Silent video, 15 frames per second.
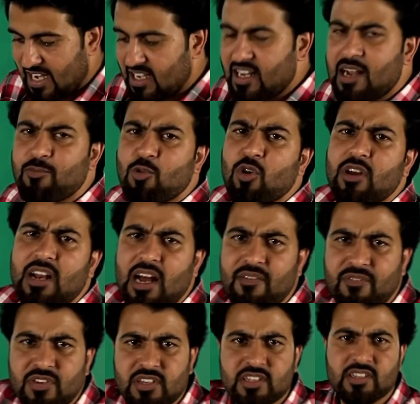अगर आपको
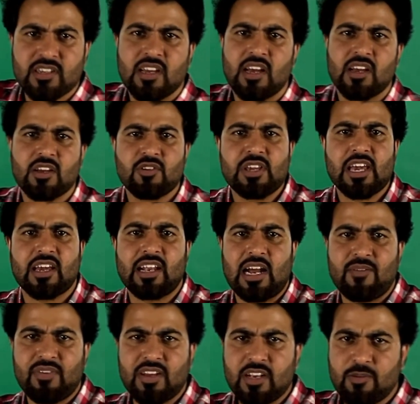ग्राफिक ये
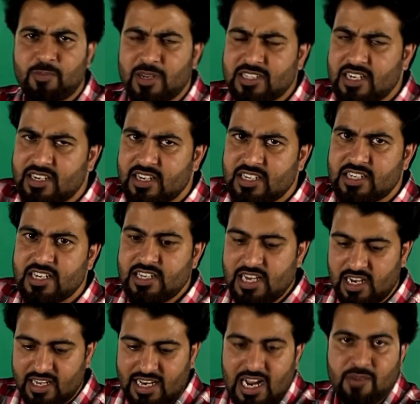ग्राफिकल रिप्रेजेंटेशन
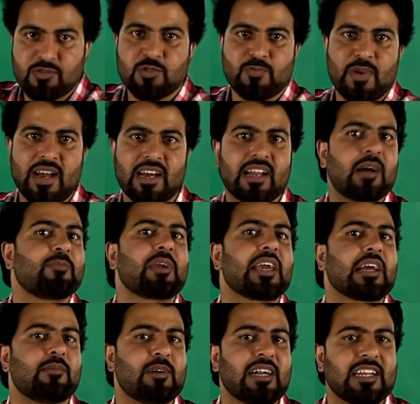या ग्राफ्स पे अगर आपकी
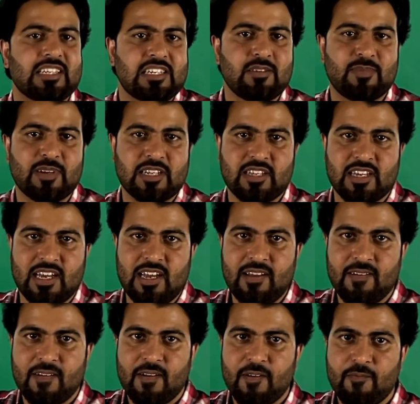कमांड अच्छी बनती है
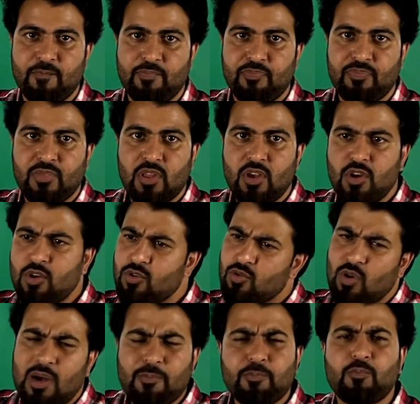तो
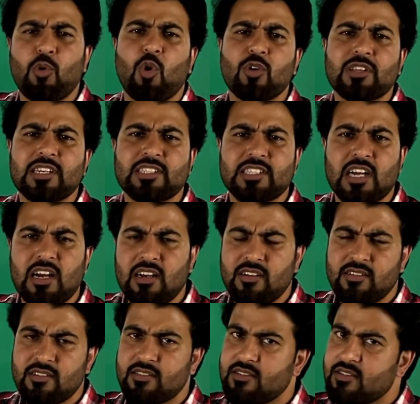आप बहुत अच्छा
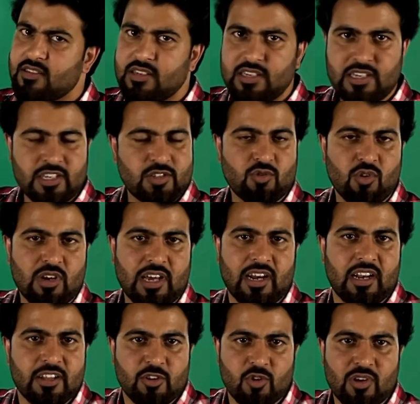इसको कर
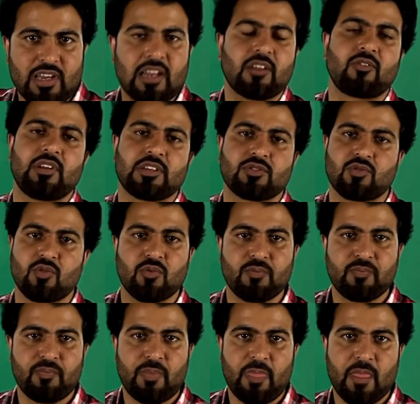लेते हो कैलकुलस को
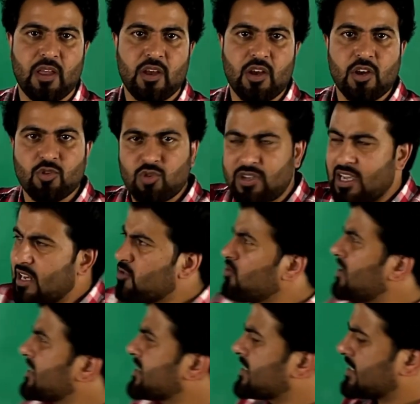तो
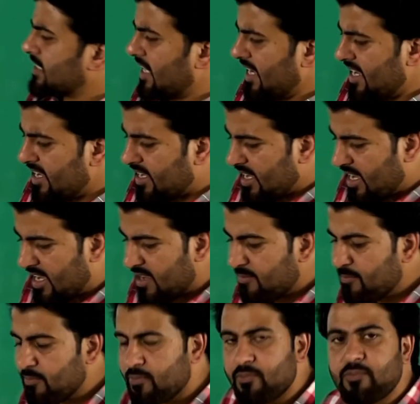कैलकुलस का एक
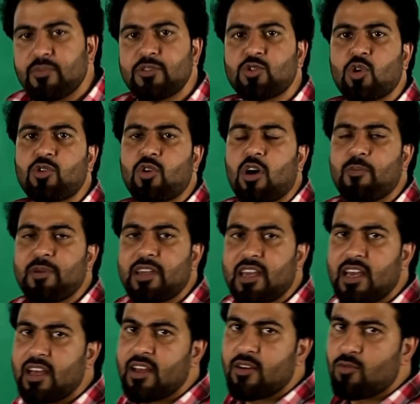अहम जो टॉपिक
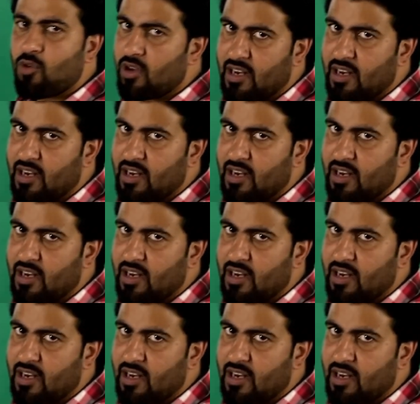है वो